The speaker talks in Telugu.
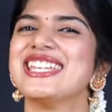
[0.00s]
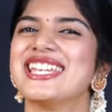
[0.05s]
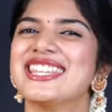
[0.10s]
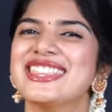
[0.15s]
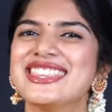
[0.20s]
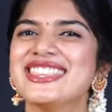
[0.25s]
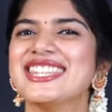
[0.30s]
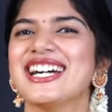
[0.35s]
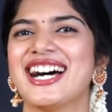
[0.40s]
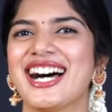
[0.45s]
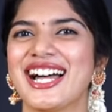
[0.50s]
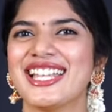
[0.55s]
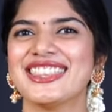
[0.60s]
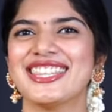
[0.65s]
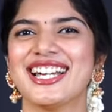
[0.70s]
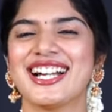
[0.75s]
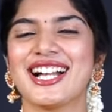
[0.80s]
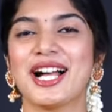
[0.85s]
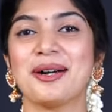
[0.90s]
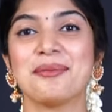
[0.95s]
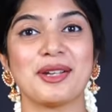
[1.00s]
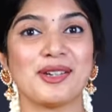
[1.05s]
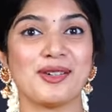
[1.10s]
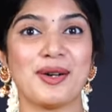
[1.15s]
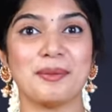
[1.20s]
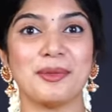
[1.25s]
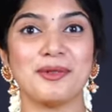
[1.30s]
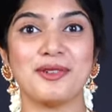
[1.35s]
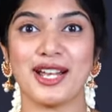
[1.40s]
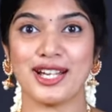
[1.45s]
ఎంత అందంగా మనం
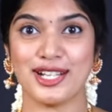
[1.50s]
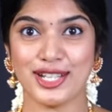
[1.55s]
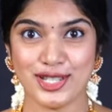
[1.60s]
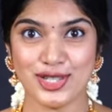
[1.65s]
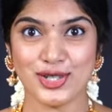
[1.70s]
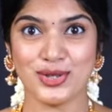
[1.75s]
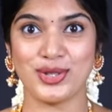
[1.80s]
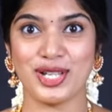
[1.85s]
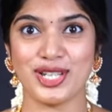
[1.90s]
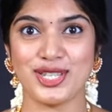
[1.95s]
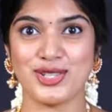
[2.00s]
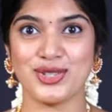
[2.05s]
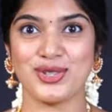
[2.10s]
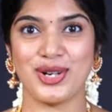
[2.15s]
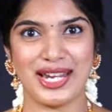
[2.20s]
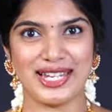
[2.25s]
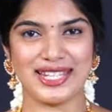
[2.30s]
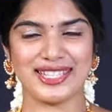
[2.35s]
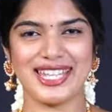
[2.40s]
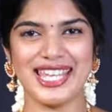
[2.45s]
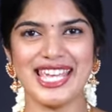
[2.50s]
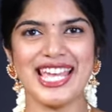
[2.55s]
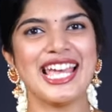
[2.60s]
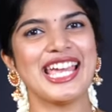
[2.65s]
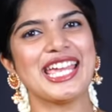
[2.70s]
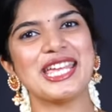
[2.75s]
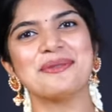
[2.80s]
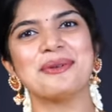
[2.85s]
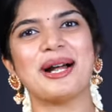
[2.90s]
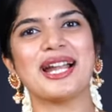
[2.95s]
అమ్మవారిని చూడొచ్చు అన్నది
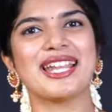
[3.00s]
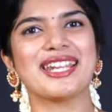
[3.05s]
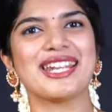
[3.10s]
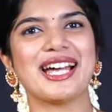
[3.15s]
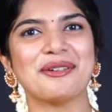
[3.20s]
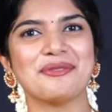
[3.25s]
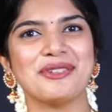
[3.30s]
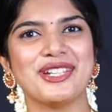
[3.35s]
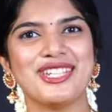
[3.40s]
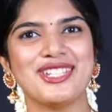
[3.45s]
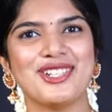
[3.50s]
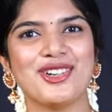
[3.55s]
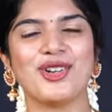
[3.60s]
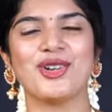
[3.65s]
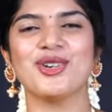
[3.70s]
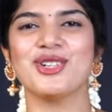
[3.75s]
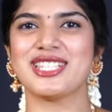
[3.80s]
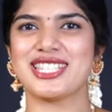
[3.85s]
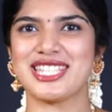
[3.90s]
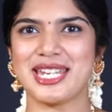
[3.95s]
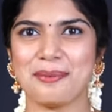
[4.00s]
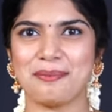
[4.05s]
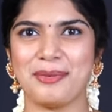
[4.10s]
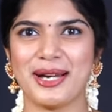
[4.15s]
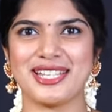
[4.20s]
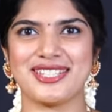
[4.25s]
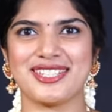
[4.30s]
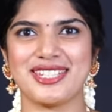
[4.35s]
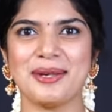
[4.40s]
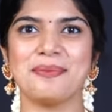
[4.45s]
ఇవాళ నా వీడియోలో స్టెప్
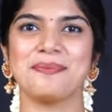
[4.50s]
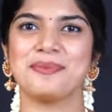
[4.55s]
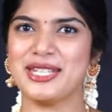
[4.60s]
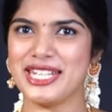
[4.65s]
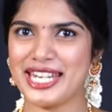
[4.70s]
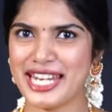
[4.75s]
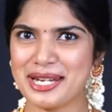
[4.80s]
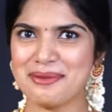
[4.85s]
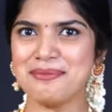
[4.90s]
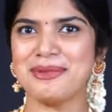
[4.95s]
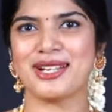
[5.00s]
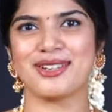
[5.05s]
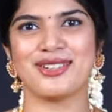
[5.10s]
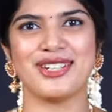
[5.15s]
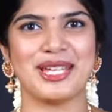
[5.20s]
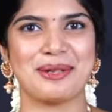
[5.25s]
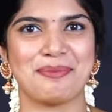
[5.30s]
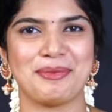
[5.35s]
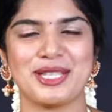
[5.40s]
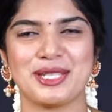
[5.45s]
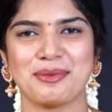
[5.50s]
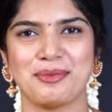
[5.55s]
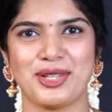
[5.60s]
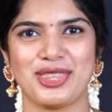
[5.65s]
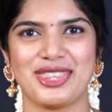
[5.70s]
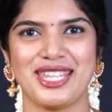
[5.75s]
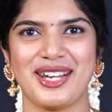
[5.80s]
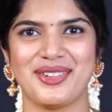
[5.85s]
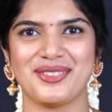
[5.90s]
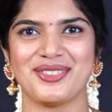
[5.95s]
బై స్టెప్ నేను మీకు
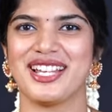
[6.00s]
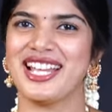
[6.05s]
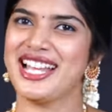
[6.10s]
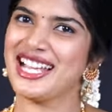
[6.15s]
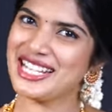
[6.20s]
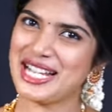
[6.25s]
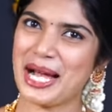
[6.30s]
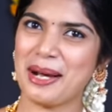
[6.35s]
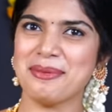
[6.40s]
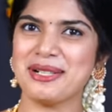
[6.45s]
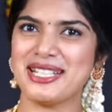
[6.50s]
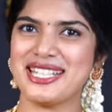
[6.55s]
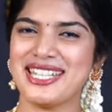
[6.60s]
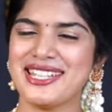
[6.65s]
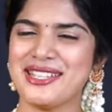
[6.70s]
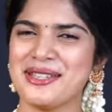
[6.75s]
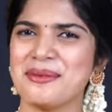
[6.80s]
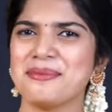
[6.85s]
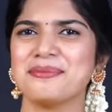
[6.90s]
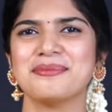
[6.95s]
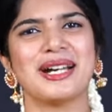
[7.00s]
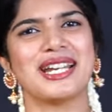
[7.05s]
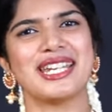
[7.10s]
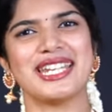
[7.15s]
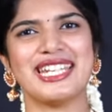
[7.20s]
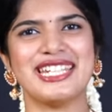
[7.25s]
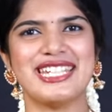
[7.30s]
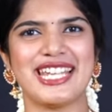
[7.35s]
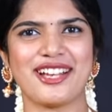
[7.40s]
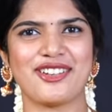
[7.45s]
నేర్పించబోతున్నాను కాబట్టి మరి
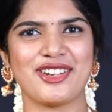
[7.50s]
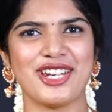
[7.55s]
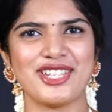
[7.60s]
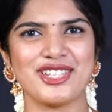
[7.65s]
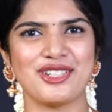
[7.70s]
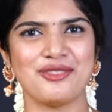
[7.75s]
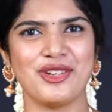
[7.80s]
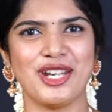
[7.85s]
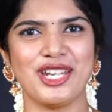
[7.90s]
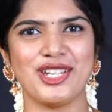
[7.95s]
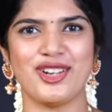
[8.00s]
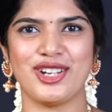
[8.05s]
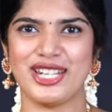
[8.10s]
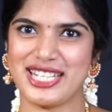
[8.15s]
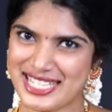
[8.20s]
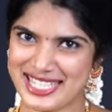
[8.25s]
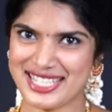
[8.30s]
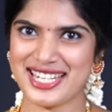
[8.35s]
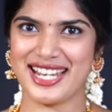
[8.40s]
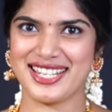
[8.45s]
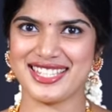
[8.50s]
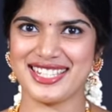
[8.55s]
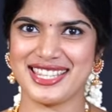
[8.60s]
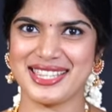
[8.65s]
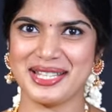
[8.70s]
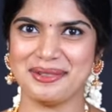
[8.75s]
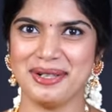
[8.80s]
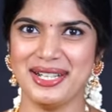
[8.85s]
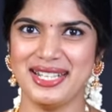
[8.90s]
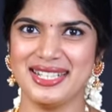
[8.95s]
ఈ డెకరేషన్ వీడియోని స్టార్ట్
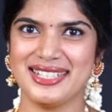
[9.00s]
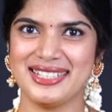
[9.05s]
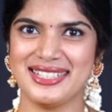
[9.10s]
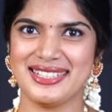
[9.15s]
చేద్దామా